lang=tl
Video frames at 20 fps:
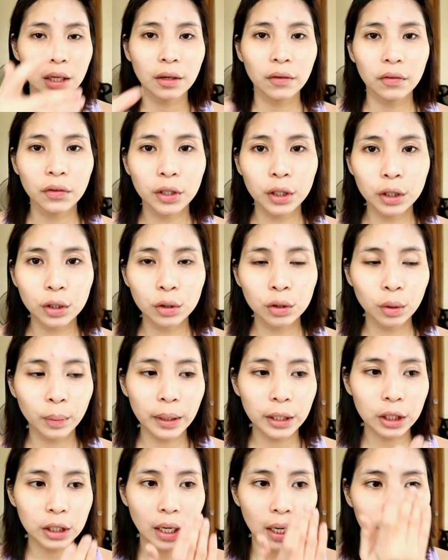If you're new to
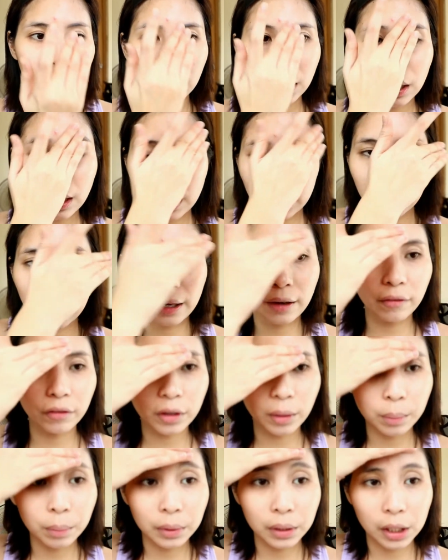my channel, I have
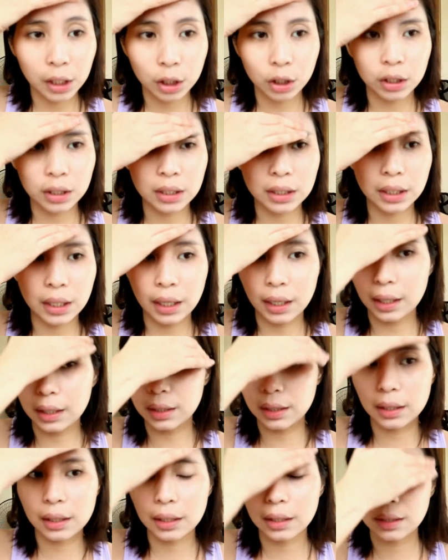combination
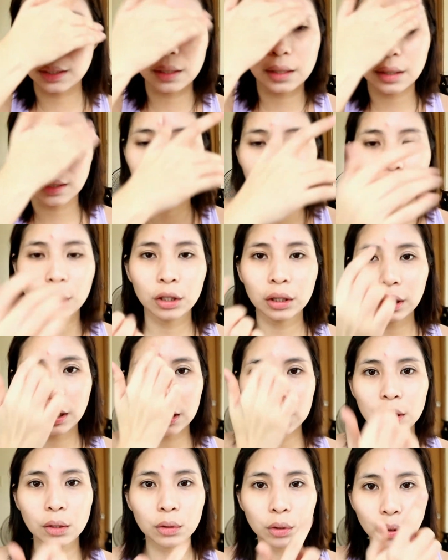skin. Yung
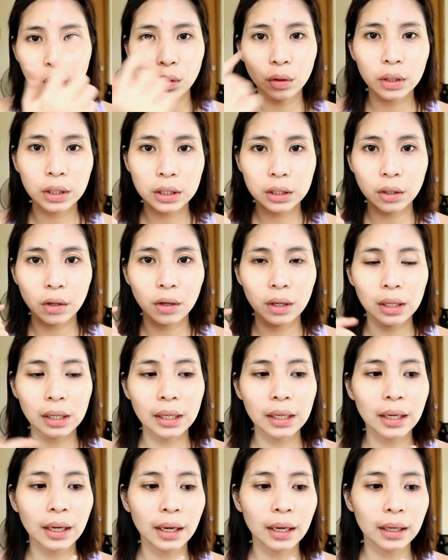T-zone ko is
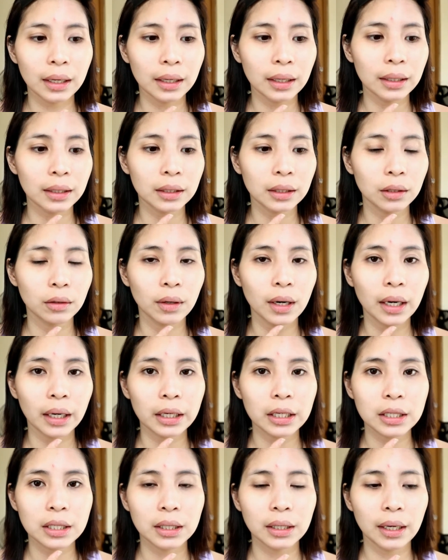oily and yung
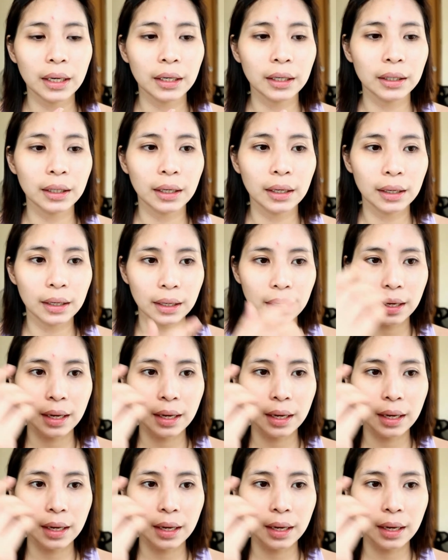aking chin area.